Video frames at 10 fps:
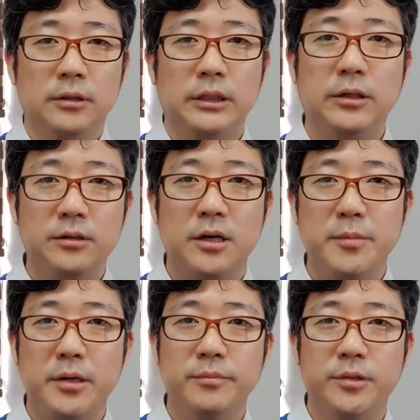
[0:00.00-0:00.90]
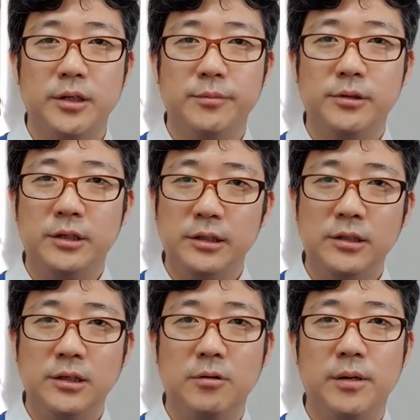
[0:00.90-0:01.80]
이런 카메라 움직임을
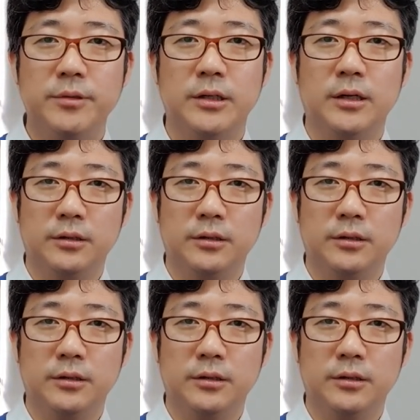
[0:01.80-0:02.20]
틸트라고 합니다